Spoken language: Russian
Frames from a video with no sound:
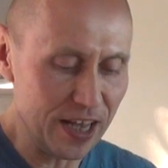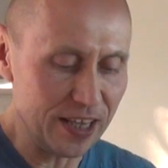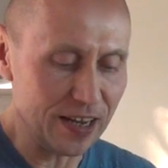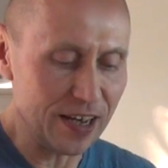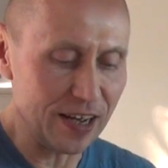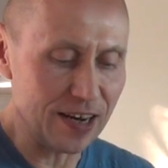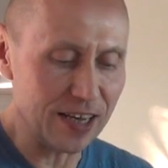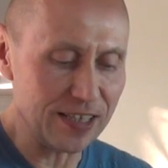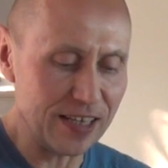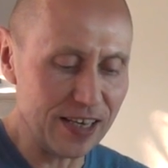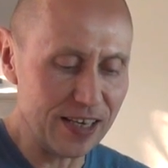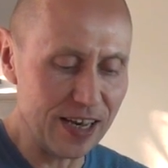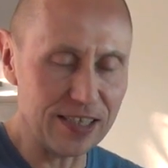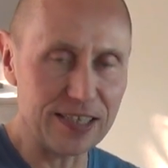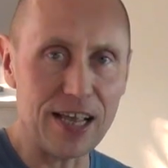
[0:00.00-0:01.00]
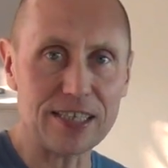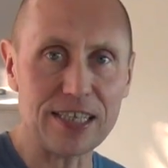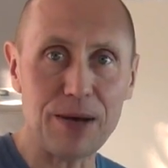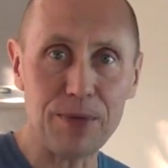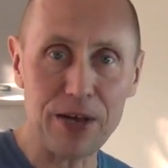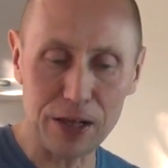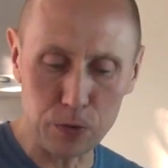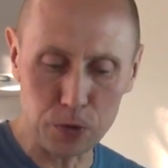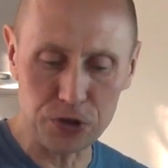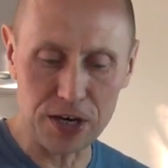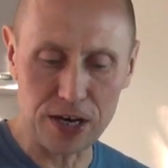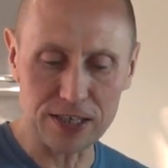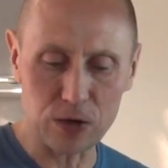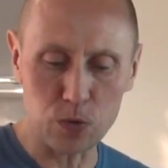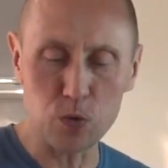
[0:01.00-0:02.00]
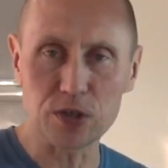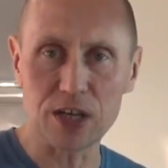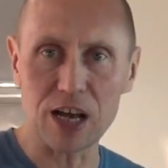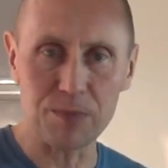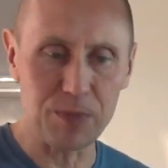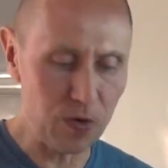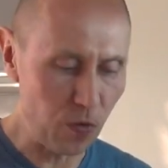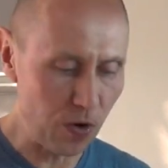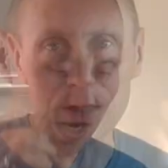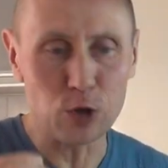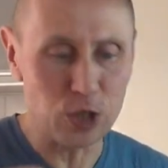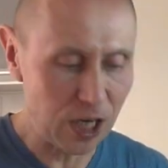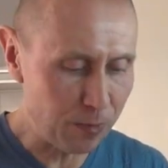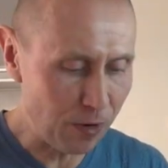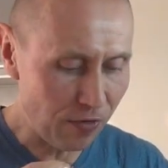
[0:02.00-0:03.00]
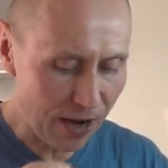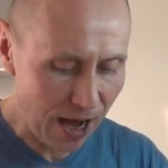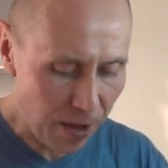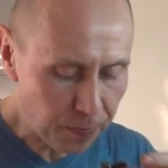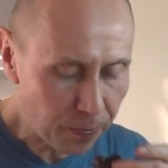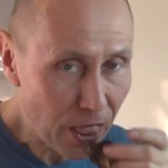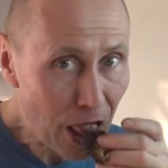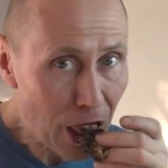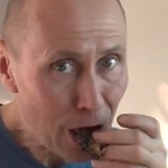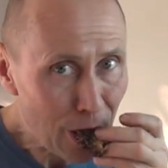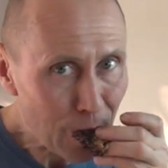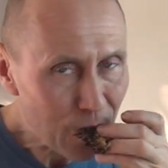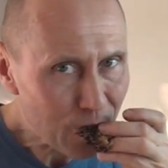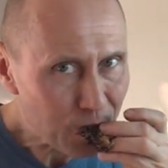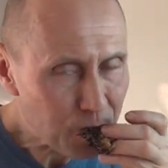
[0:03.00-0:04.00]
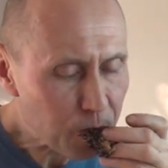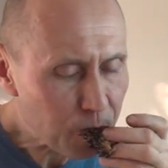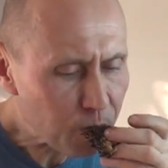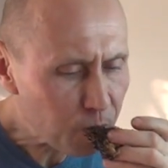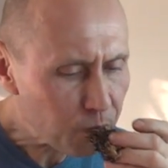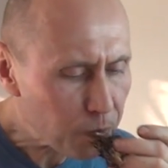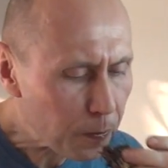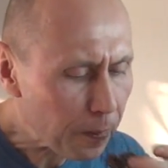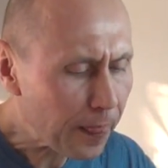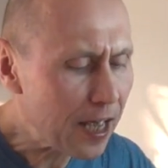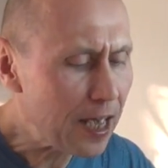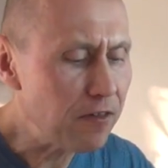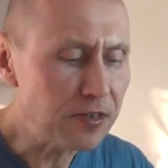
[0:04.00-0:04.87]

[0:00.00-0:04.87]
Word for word: это как раз и есть та самая лучшая закуска к пиву, кусочек пивка. М -м,